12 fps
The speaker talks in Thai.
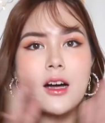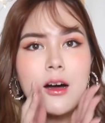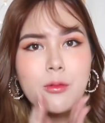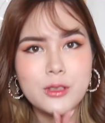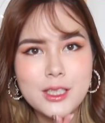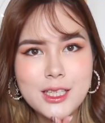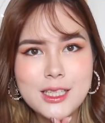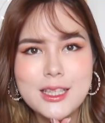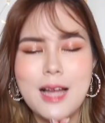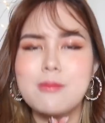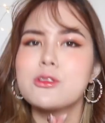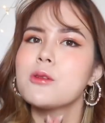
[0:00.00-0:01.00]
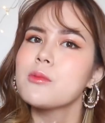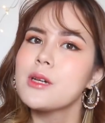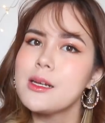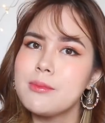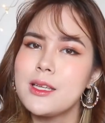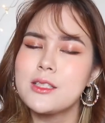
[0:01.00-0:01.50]
ขอบคุณที่ติดตามชมค
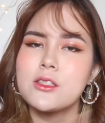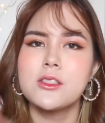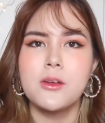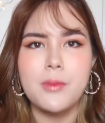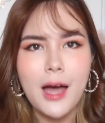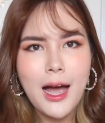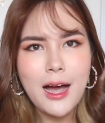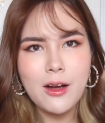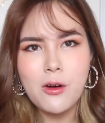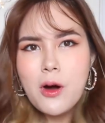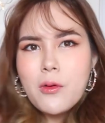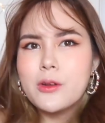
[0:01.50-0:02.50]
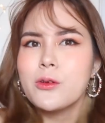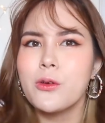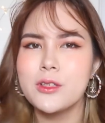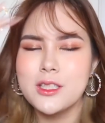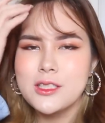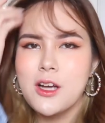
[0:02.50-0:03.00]
ลิปนี้จนจบนะคะก็หวังว่าทุกค
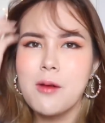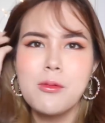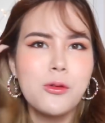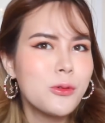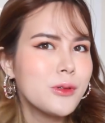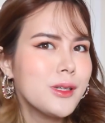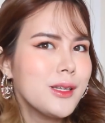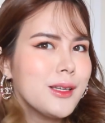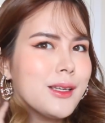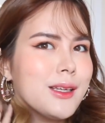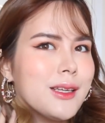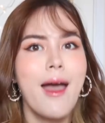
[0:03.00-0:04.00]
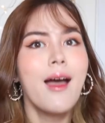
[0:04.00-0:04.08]
นจะชอบลุคนี้